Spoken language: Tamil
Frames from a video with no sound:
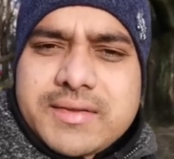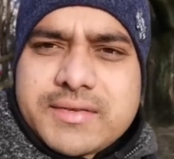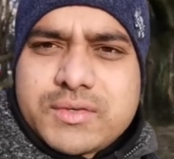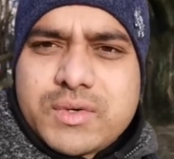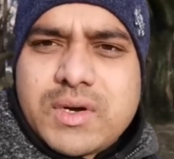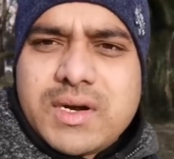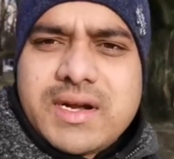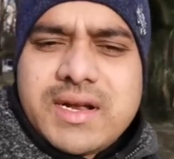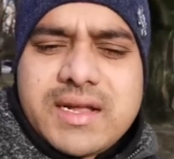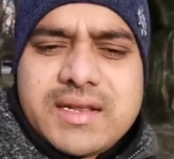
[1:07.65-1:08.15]

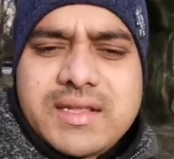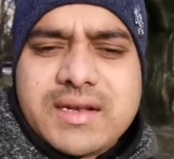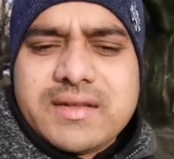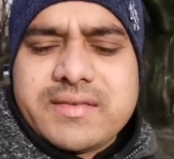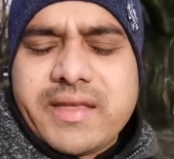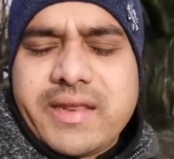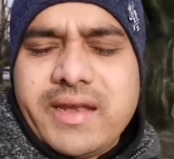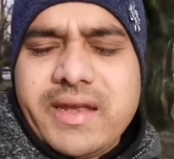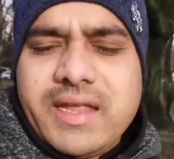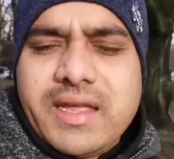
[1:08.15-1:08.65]
ஸ்டூடெண்ட்டாக
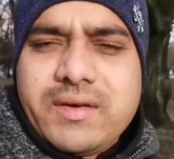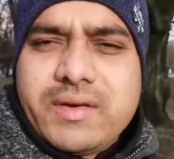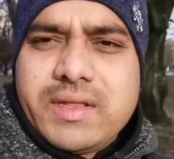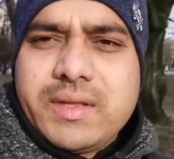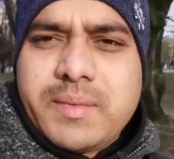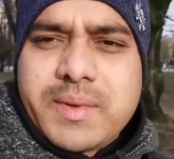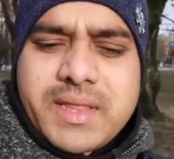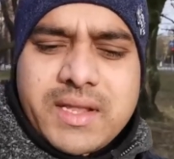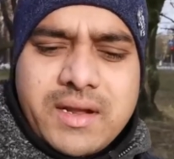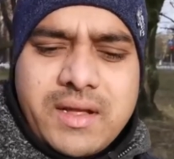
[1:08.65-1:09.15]
இருந்தாலும் சரி நீங்கள்
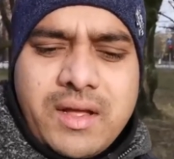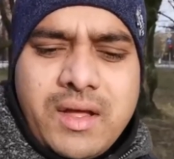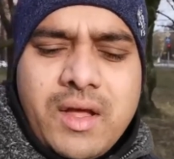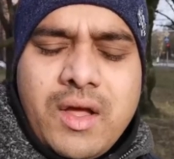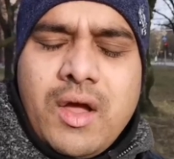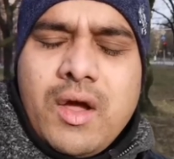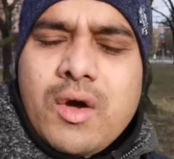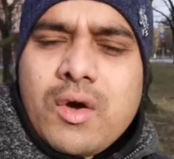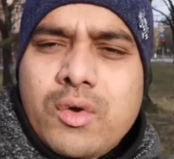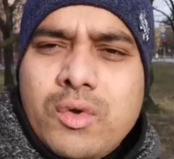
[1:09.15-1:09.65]
வந்து பார்த்திங்கன்னா
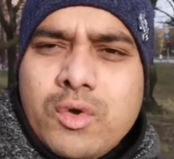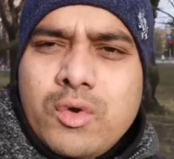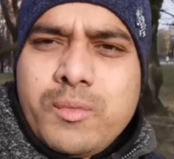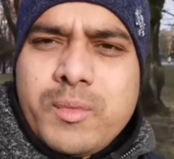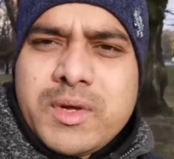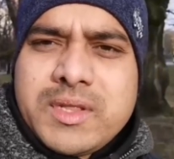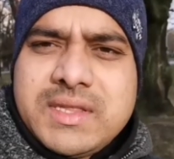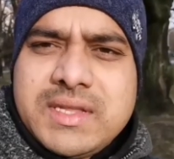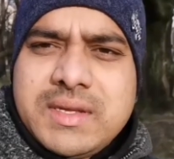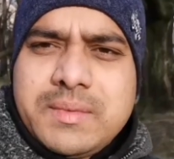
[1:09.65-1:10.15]

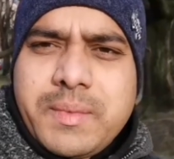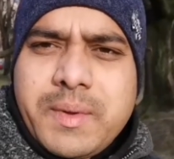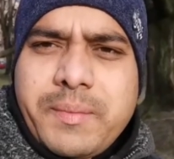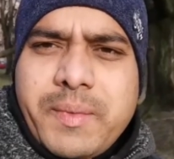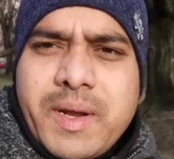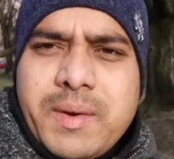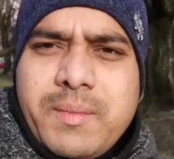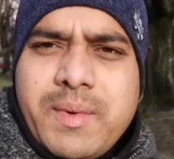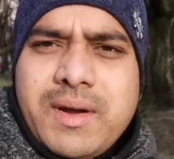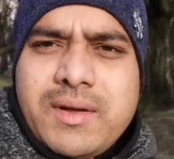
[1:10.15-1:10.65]
ரூம் வந்து இப்போ
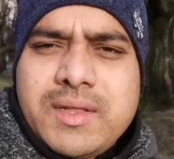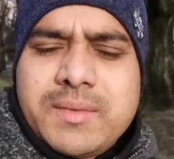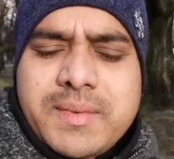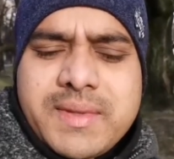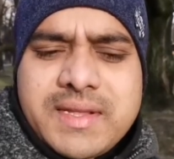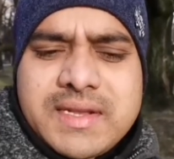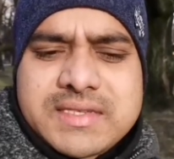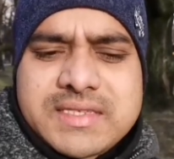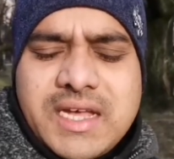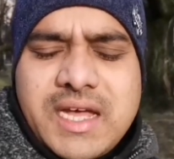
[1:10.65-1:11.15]
பெரும்பாலும் வந்து
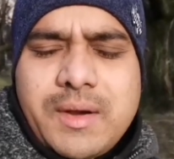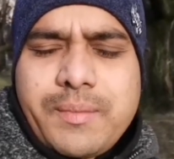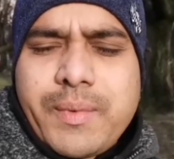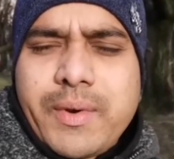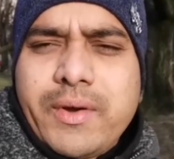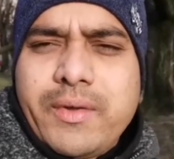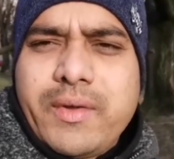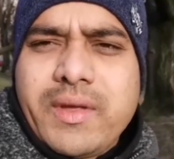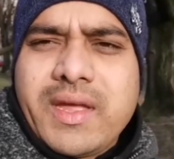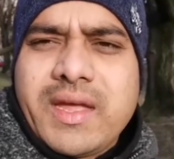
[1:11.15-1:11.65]
பார்த்திங்கன்னா ஷேர்
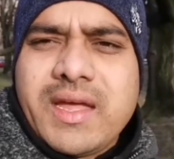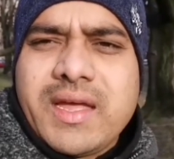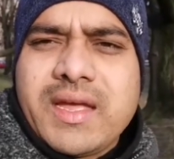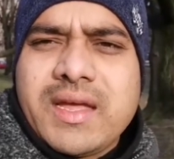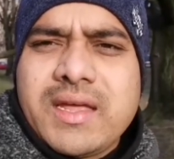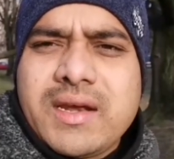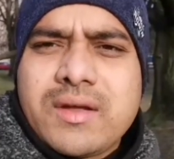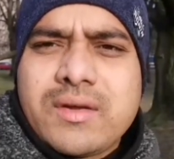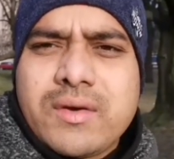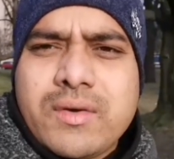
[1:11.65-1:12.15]
பண்ணுவீங்க
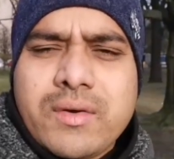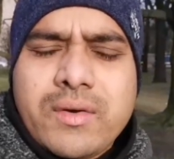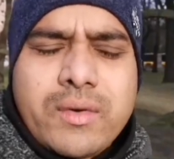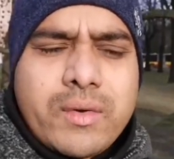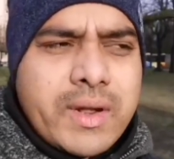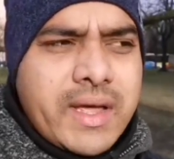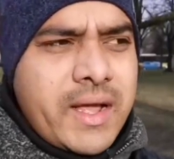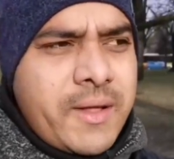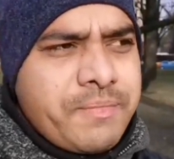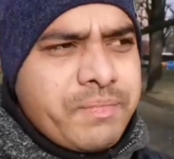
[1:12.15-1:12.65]
இங்கே இருக்கிறவங்க
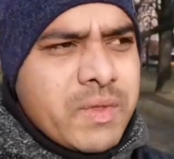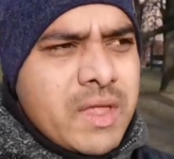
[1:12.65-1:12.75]
கூட